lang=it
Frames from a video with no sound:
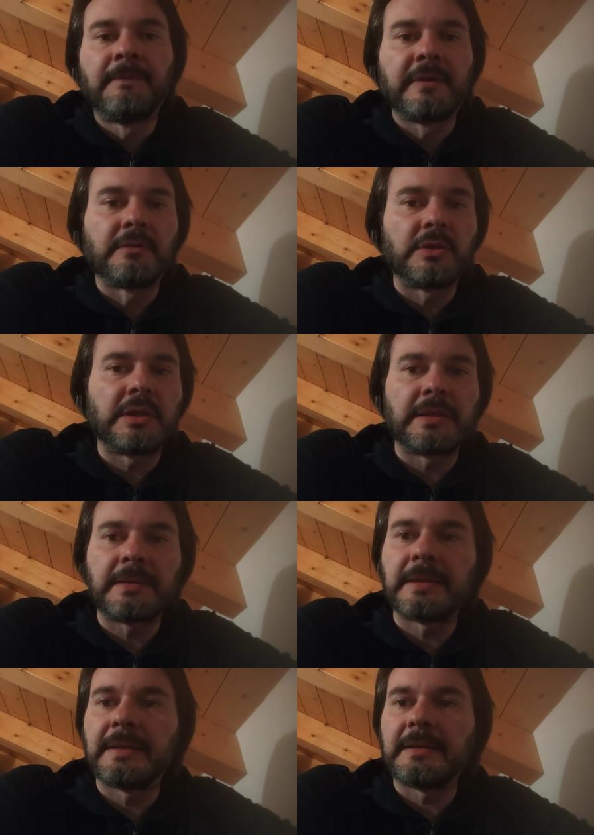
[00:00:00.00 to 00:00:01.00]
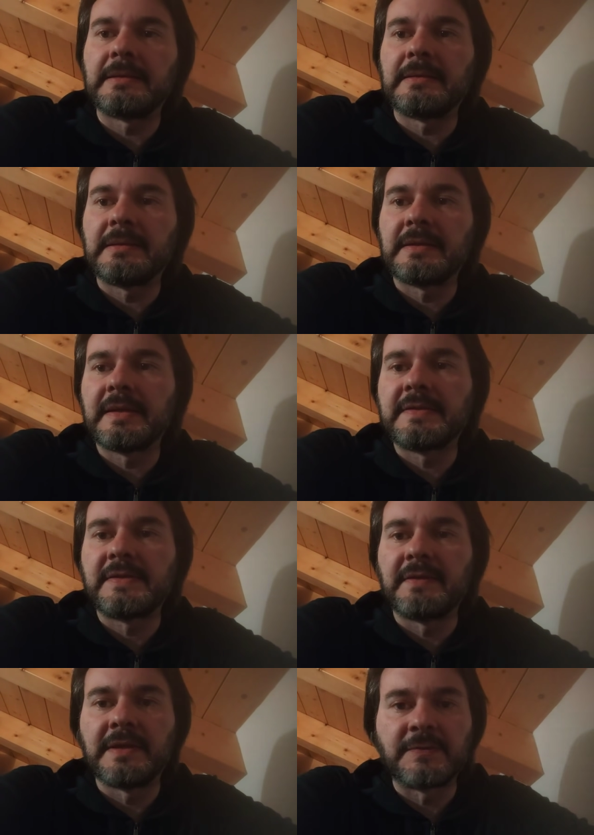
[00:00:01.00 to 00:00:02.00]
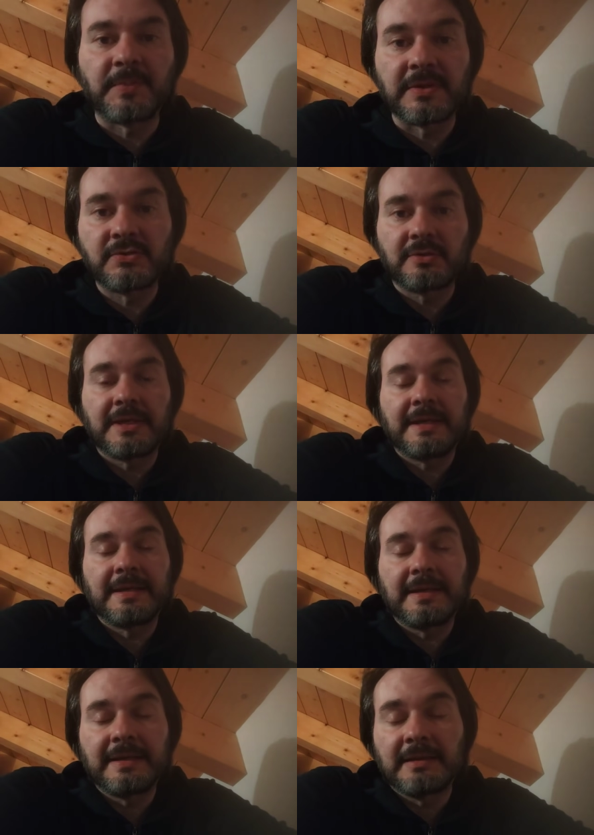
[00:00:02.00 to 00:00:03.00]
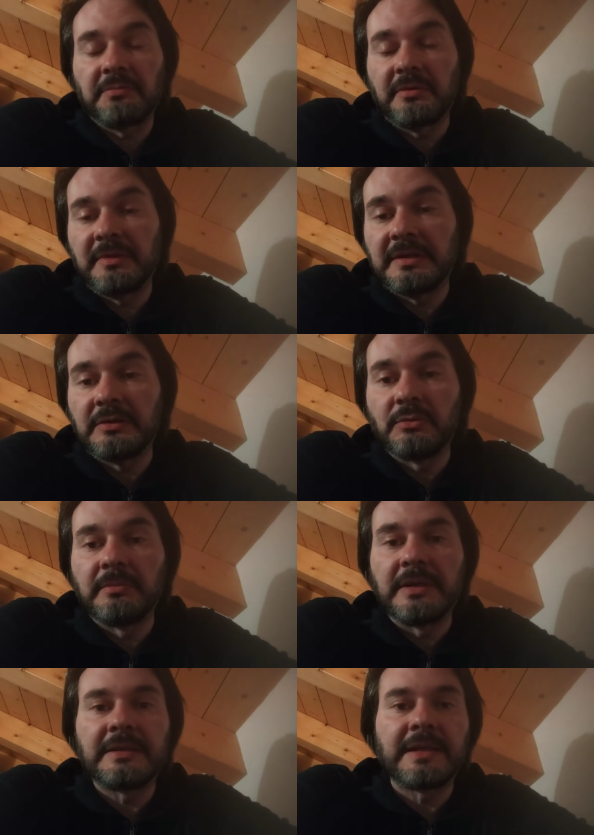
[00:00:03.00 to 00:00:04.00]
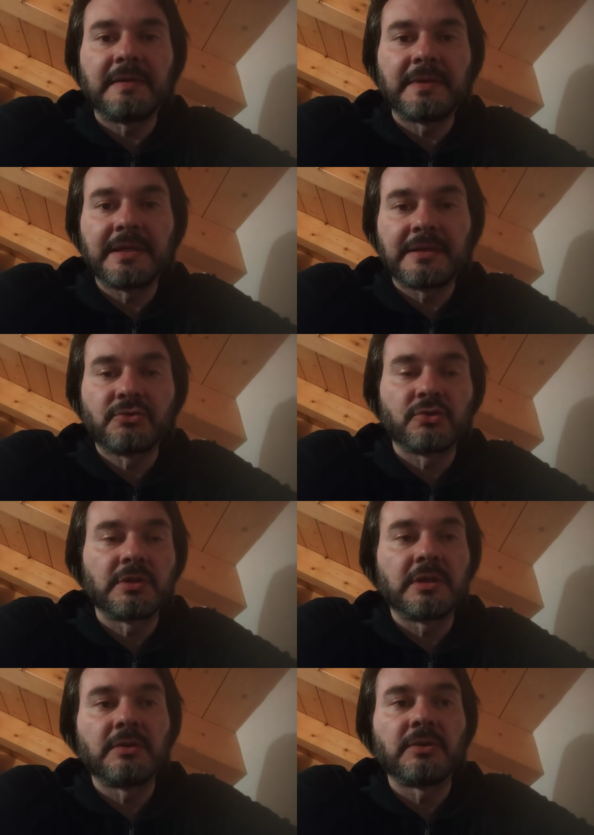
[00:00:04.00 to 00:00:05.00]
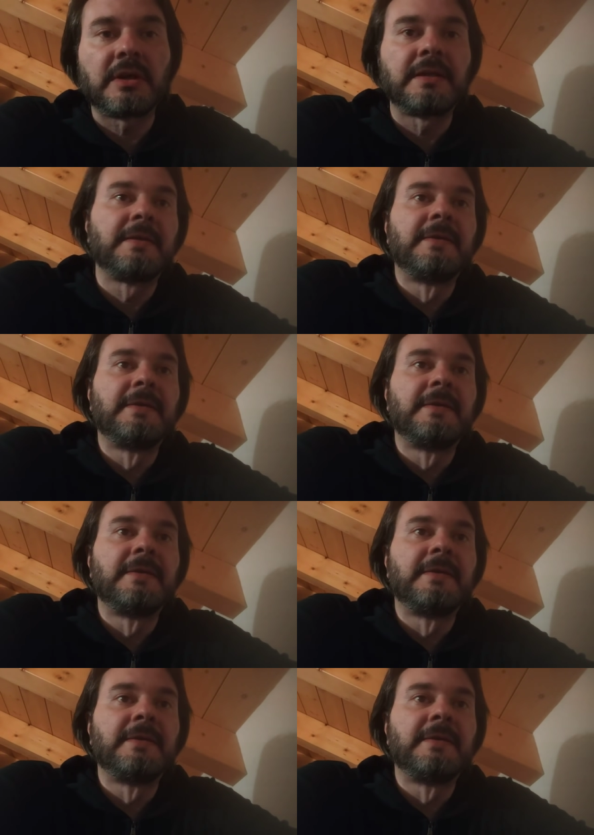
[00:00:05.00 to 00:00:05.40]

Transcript: devo dire che, che, che si vede spesso in area e che probabilmente non meritava il calcio di rigore.